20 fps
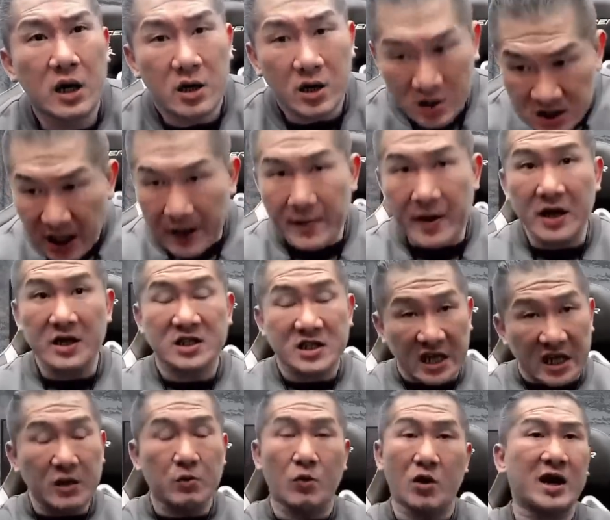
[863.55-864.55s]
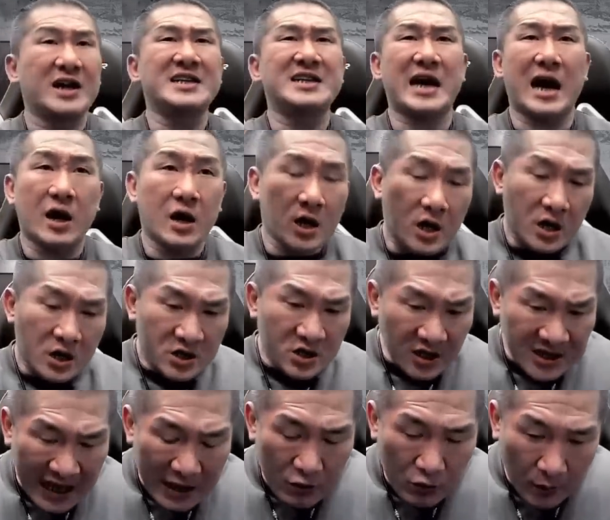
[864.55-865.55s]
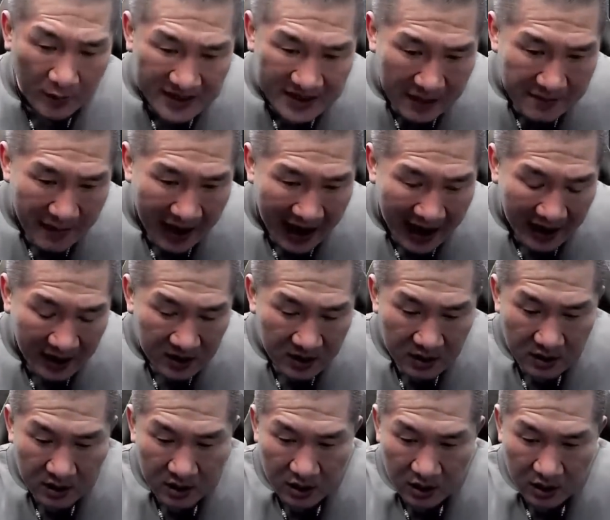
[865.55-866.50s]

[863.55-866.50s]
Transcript: 下面基，我跟你讲，就像我们在骂